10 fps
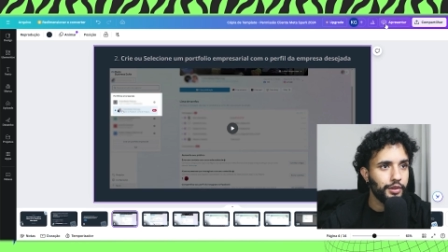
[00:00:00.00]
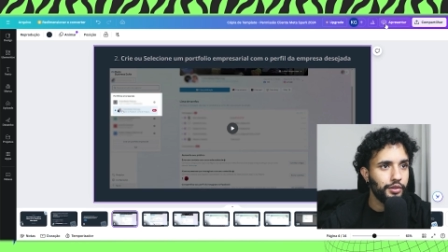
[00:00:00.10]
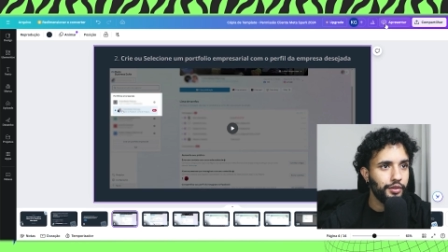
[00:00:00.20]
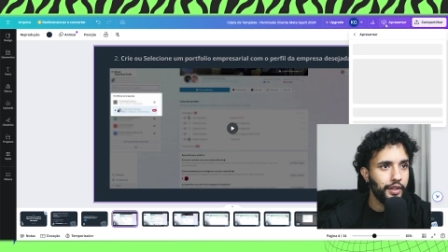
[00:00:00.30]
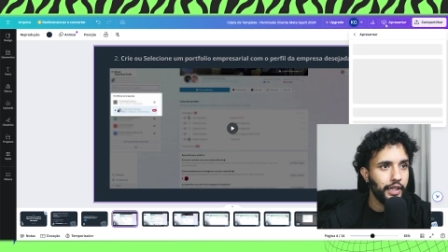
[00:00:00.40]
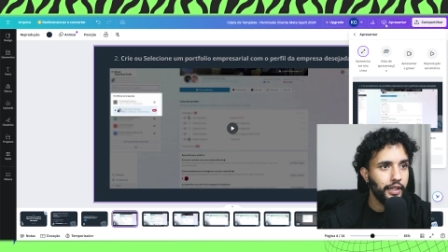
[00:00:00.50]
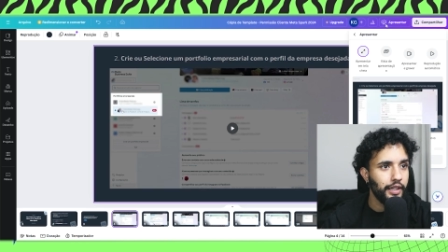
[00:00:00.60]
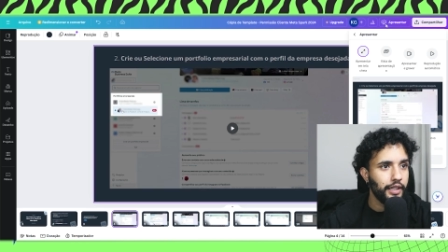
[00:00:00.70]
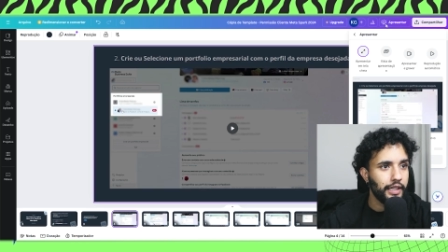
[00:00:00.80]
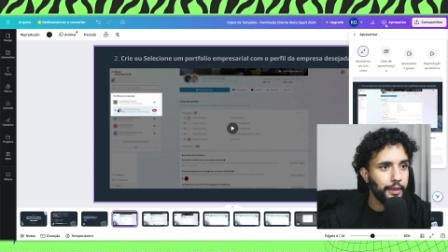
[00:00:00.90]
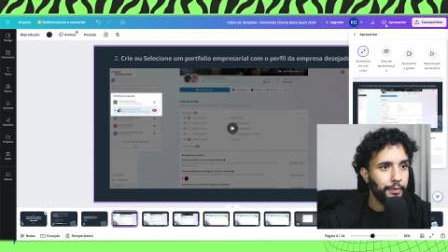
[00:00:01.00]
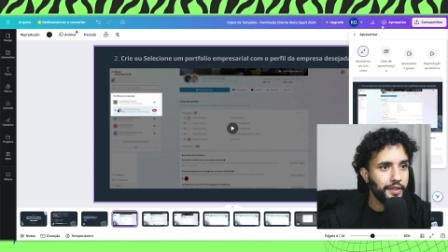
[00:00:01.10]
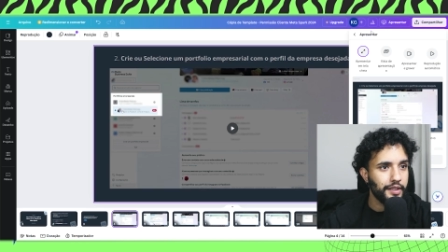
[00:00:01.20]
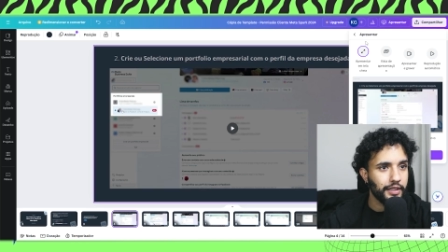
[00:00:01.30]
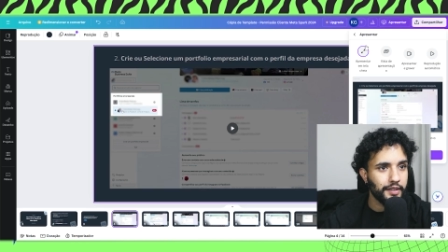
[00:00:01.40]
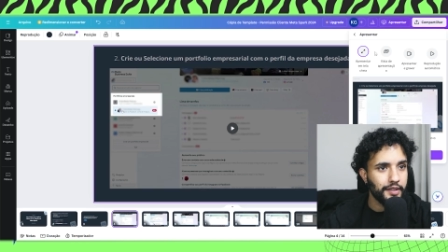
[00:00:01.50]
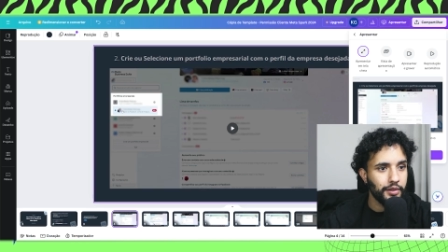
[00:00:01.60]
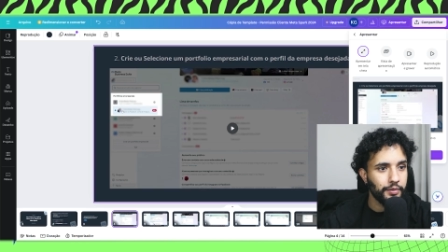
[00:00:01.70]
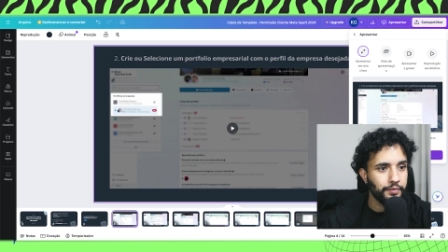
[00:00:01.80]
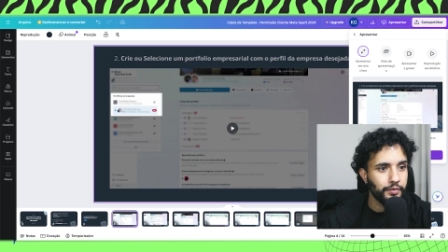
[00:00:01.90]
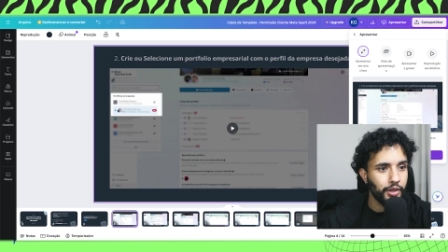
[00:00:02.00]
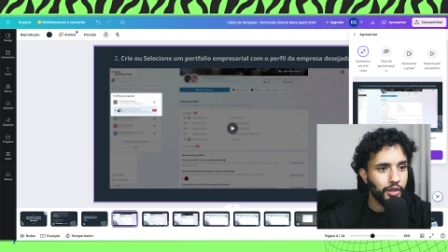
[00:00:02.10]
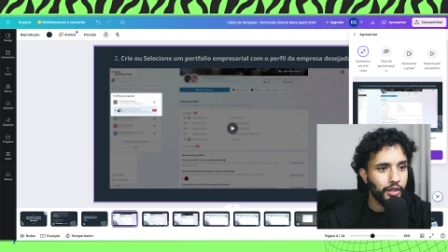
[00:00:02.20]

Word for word: um template do Canva que está aparecendo aí